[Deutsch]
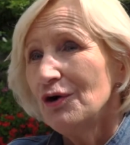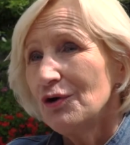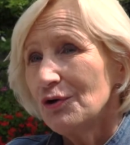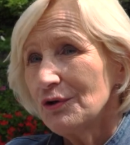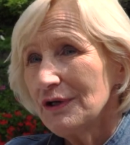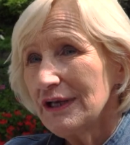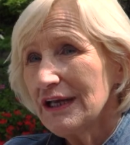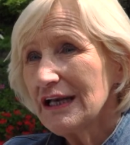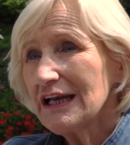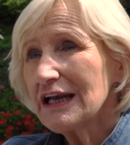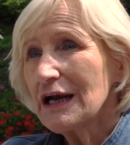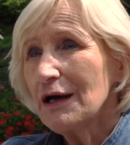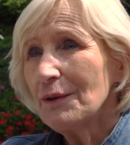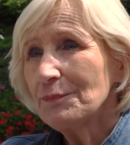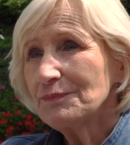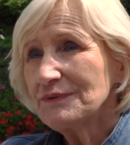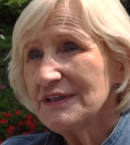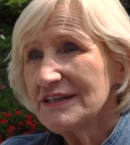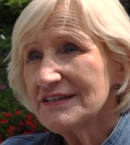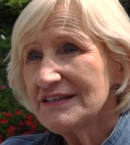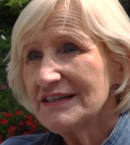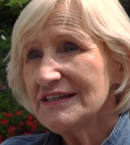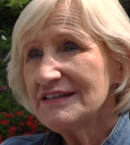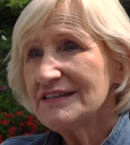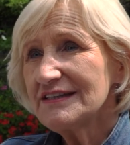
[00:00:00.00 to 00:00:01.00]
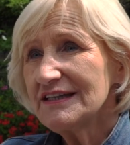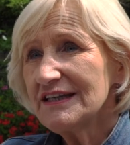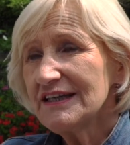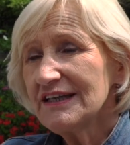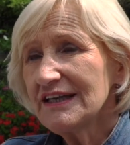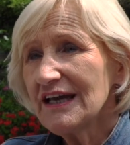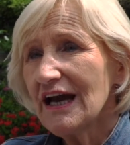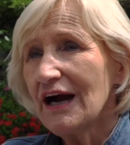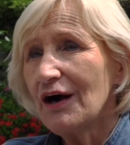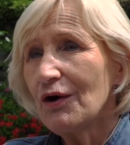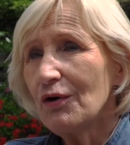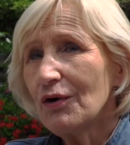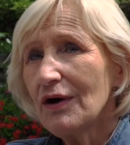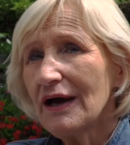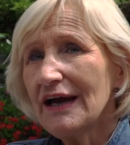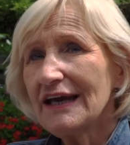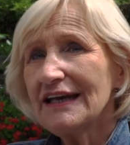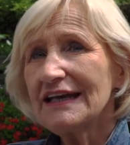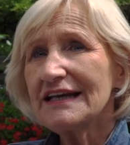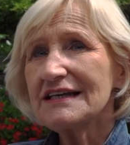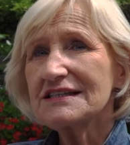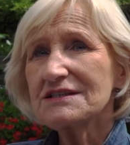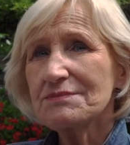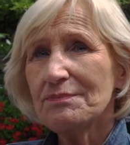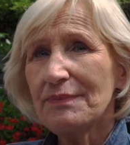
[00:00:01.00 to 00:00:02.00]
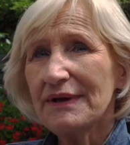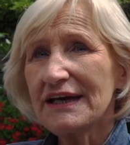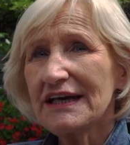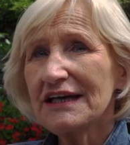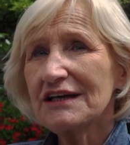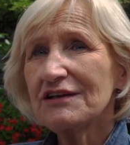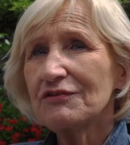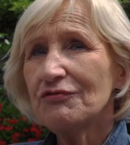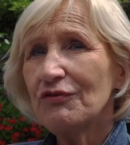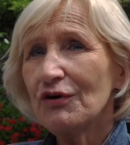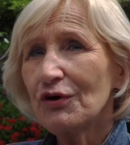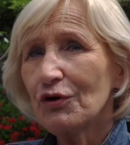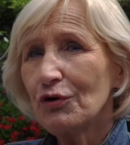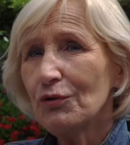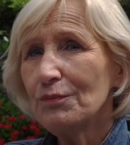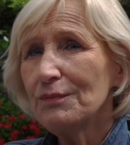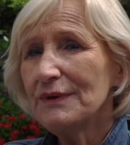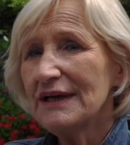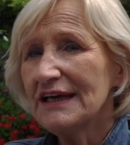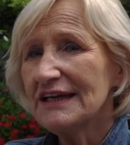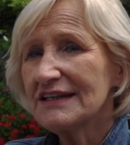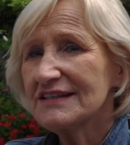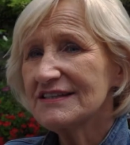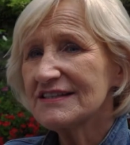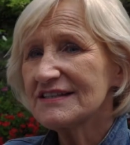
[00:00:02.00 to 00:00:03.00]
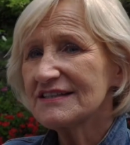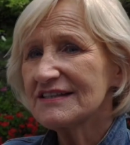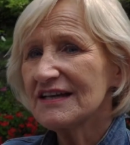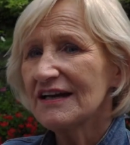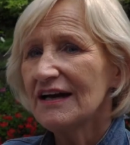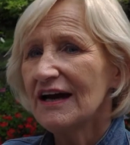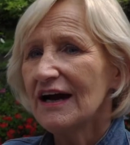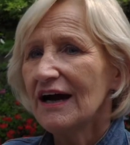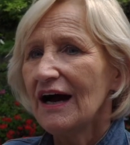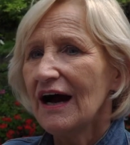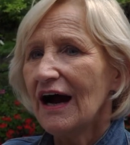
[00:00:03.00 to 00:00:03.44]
Und ich glaube, das ist sicher auch ein Aspekt, warum jetzt